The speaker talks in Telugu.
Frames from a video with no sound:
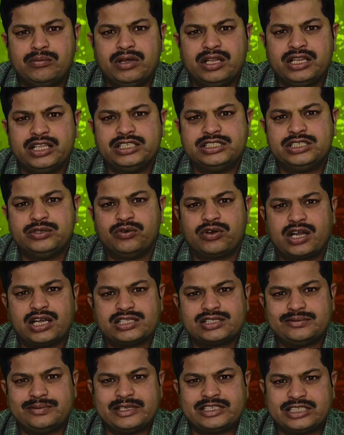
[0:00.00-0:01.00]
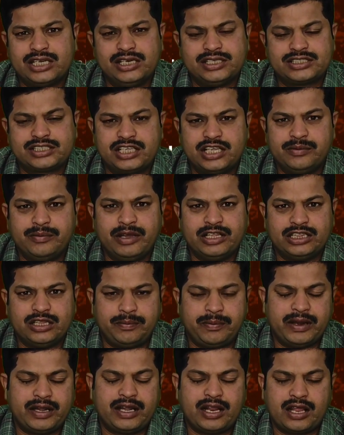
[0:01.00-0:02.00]
సంబంధించి ఒక స్పెషల్ స్కీమ్
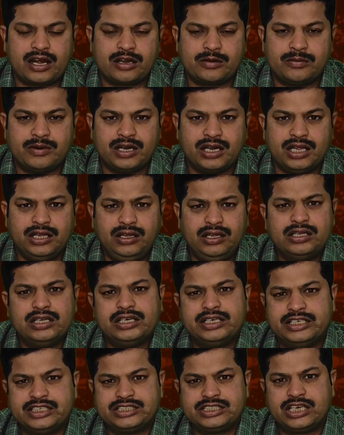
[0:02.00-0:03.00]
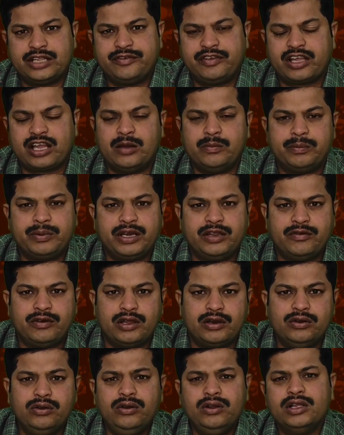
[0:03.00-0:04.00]
అయితే పెట్టారనమాట డిష్ టీవీ కంపెనీ
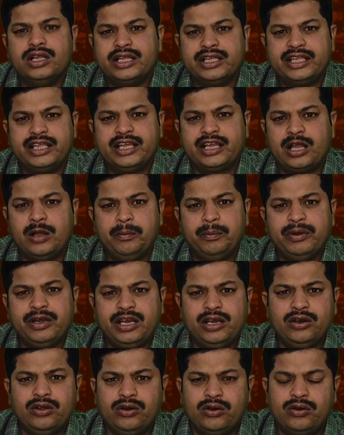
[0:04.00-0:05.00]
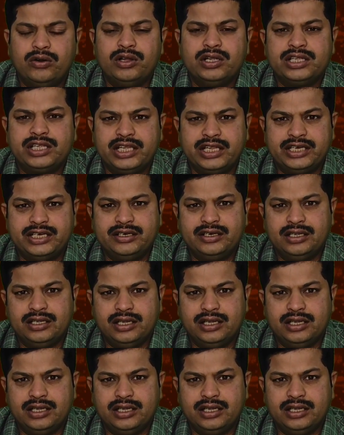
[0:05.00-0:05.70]
వాళ్ళు ఈ కంపెనీలో ఈ